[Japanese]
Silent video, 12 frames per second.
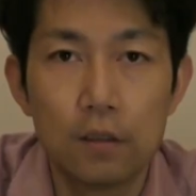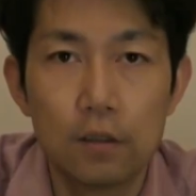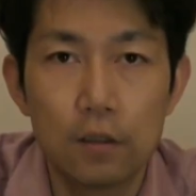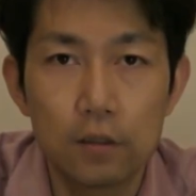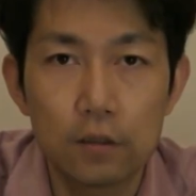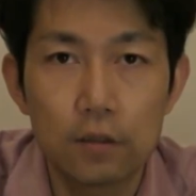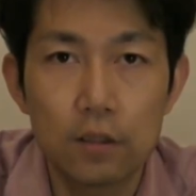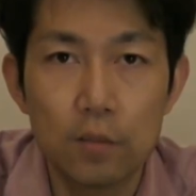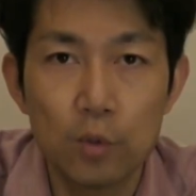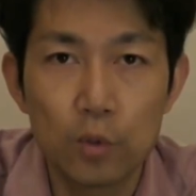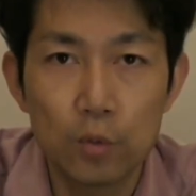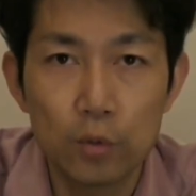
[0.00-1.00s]
はい、で
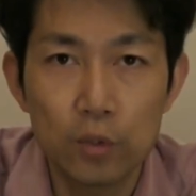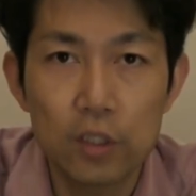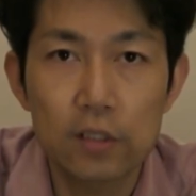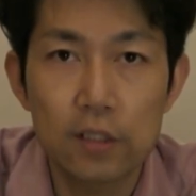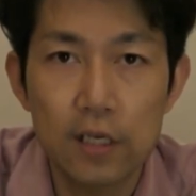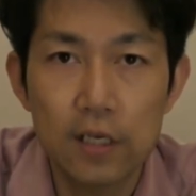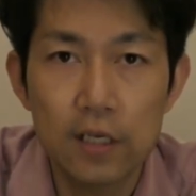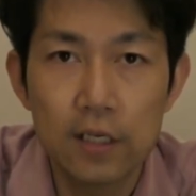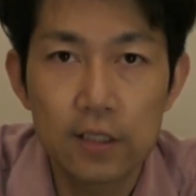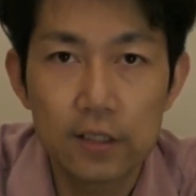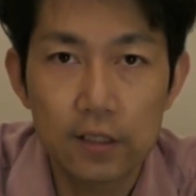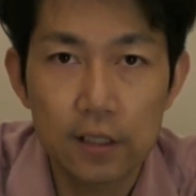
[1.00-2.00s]
もともとですね
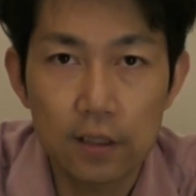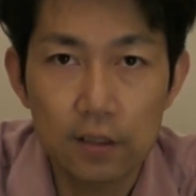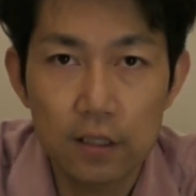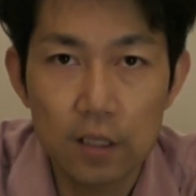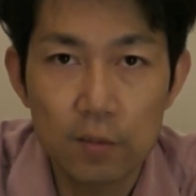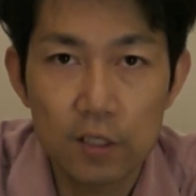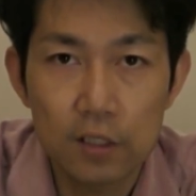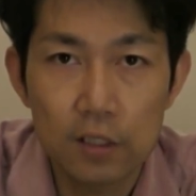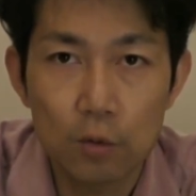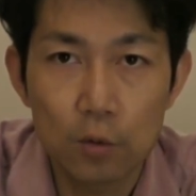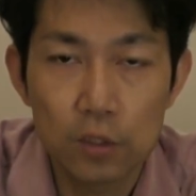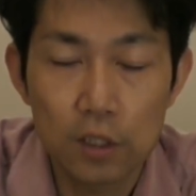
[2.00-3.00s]
使ってまし
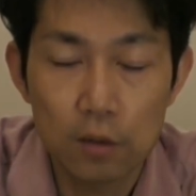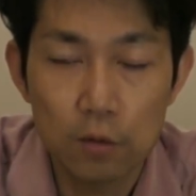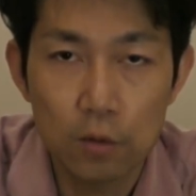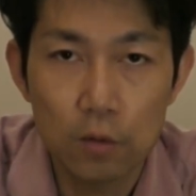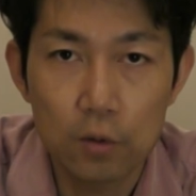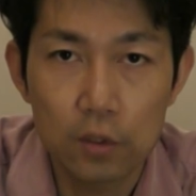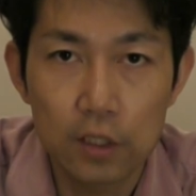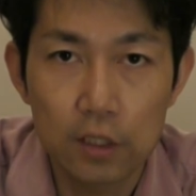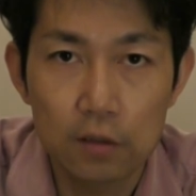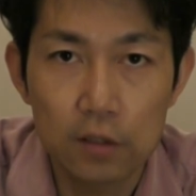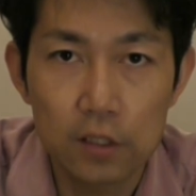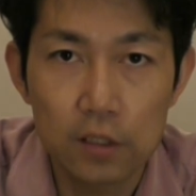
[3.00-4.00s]
たこちらの
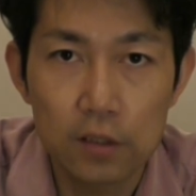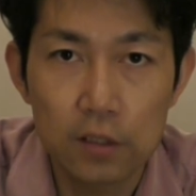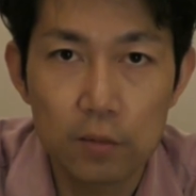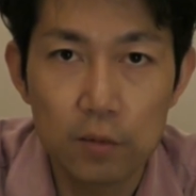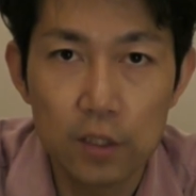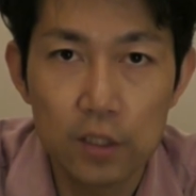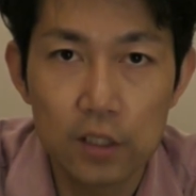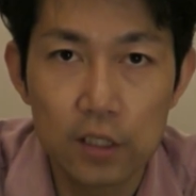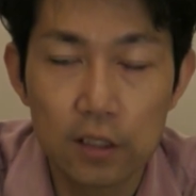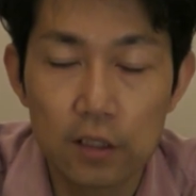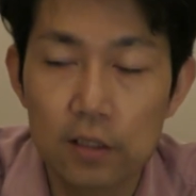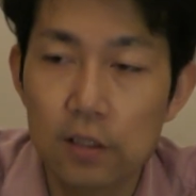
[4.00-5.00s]
Galaxy S7 Edge
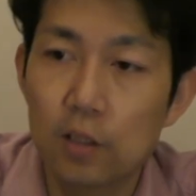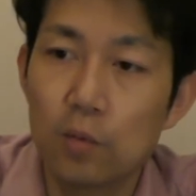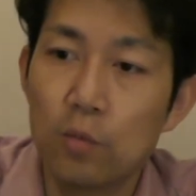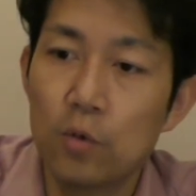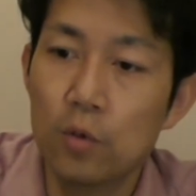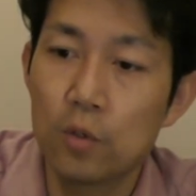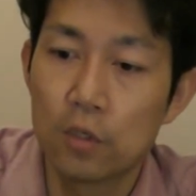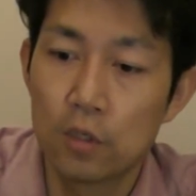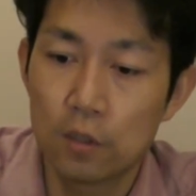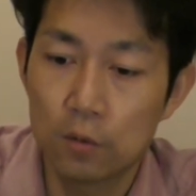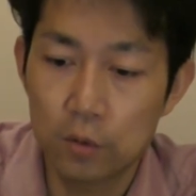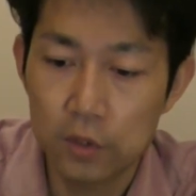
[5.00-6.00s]
なんですけども、
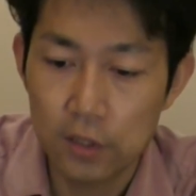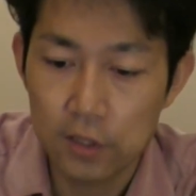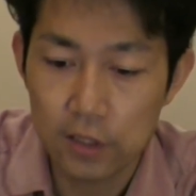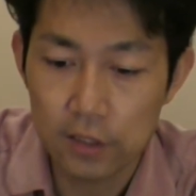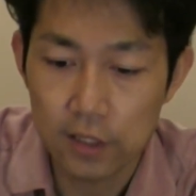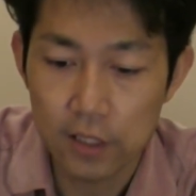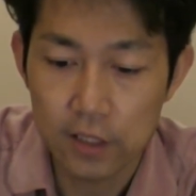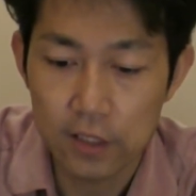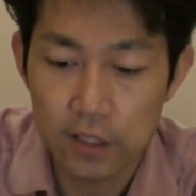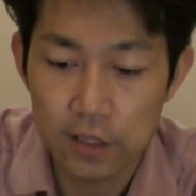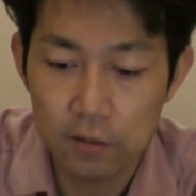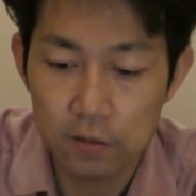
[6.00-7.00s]
こちらはですね
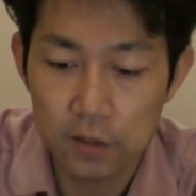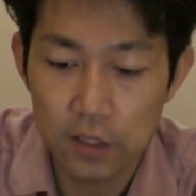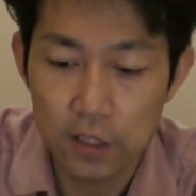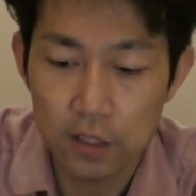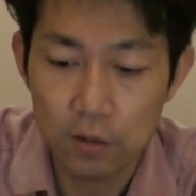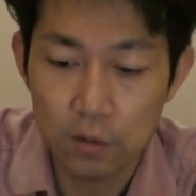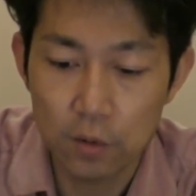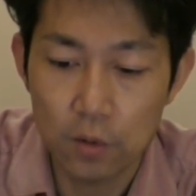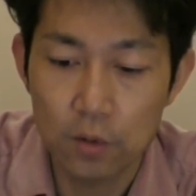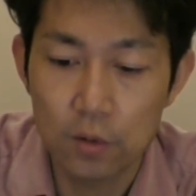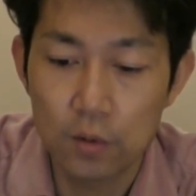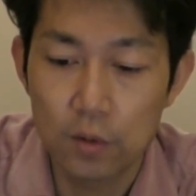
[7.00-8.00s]
200GB の
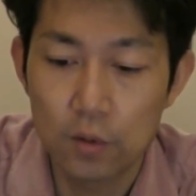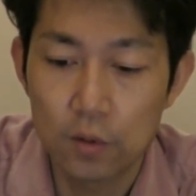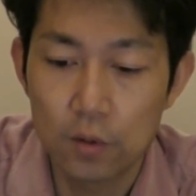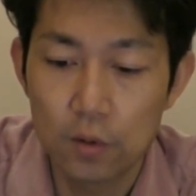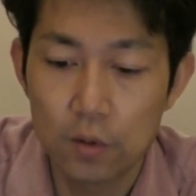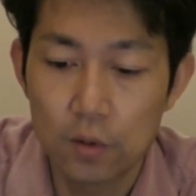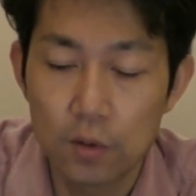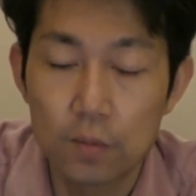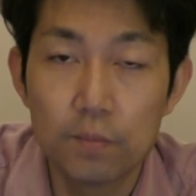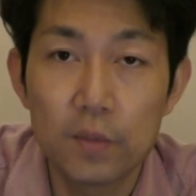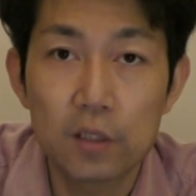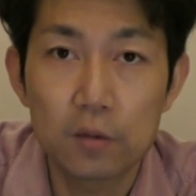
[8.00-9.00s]

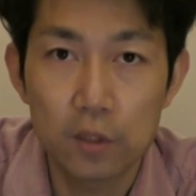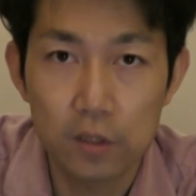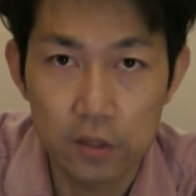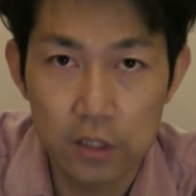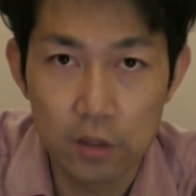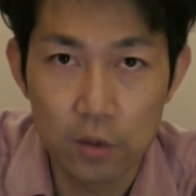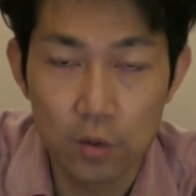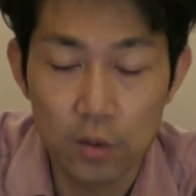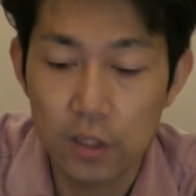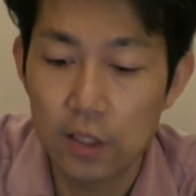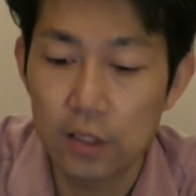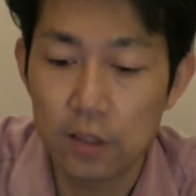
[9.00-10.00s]
マイクロ SD を
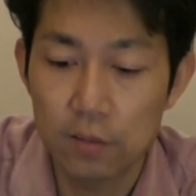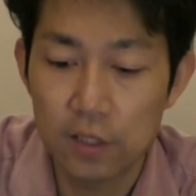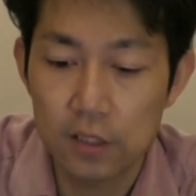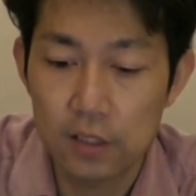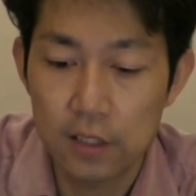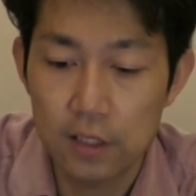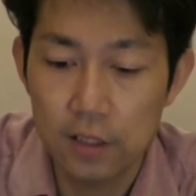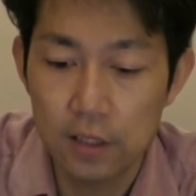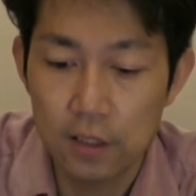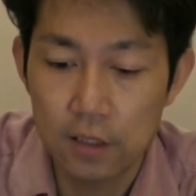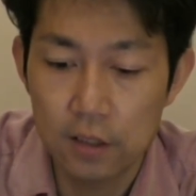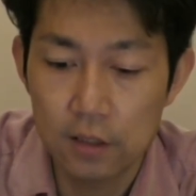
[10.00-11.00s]
入れてまして、
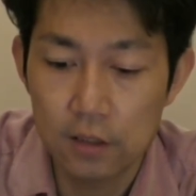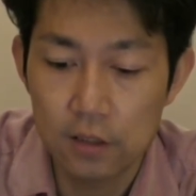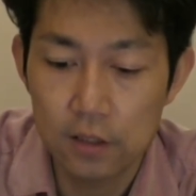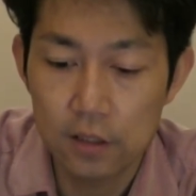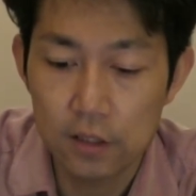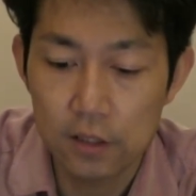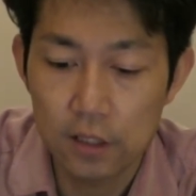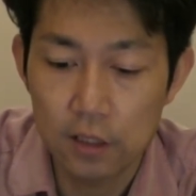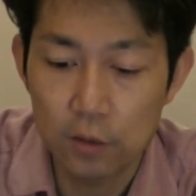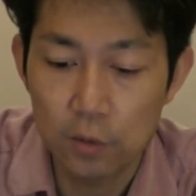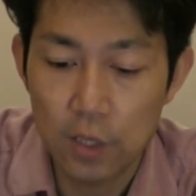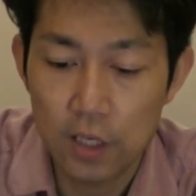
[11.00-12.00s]
認識してい
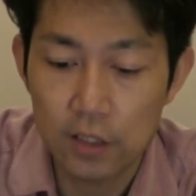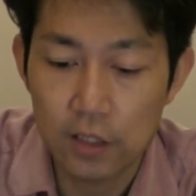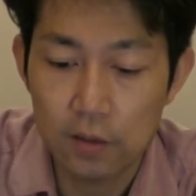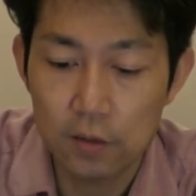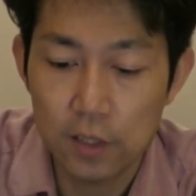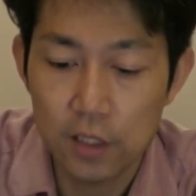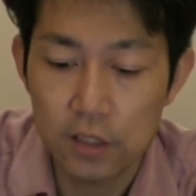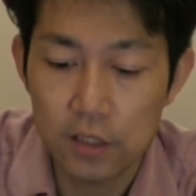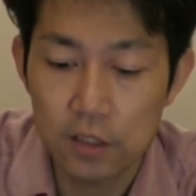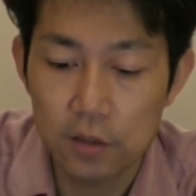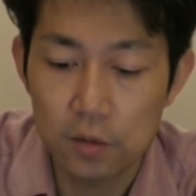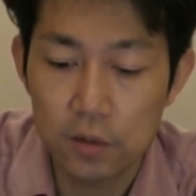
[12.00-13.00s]
るのが
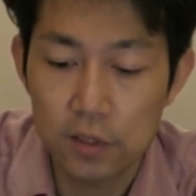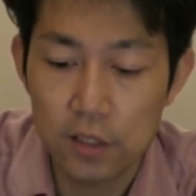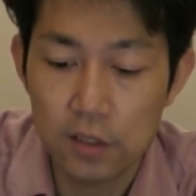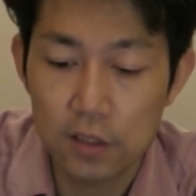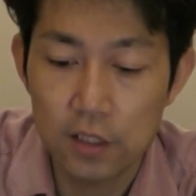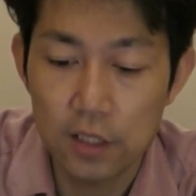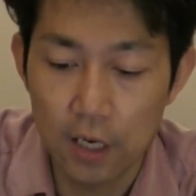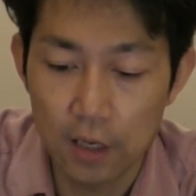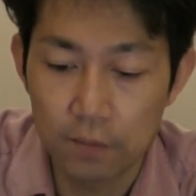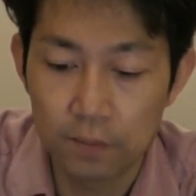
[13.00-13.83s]
183GB